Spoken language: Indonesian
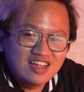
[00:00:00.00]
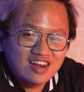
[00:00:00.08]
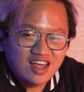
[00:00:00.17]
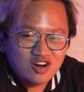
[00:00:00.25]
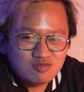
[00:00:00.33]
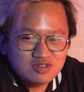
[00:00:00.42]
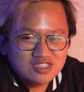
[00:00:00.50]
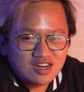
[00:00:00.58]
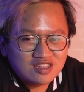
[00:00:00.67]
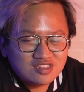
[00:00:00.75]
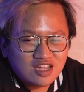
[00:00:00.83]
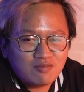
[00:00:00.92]
Lalu bicara
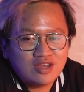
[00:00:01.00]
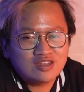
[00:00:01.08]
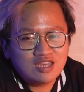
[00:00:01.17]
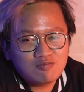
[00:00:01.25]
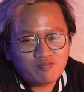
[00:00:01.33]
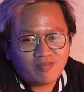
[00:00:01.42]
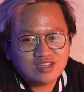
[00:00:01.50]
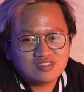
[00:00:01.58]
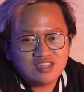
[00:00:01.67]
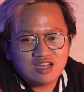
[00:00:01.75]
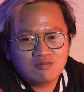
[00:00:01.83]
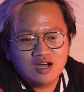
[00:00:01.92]
tentang main game,
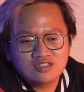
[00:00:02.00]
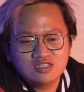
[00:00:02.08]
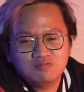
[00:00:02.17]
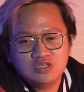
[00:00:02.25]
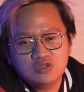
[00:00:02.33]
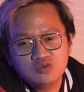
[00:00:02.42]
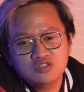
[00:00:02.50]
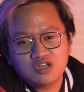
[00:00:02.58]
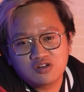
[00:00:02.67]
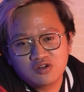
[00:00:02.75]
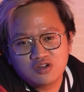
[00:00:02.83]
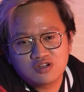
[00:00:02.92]
pasti ngebahas GPU-nya
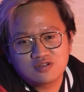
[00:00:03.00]
dong.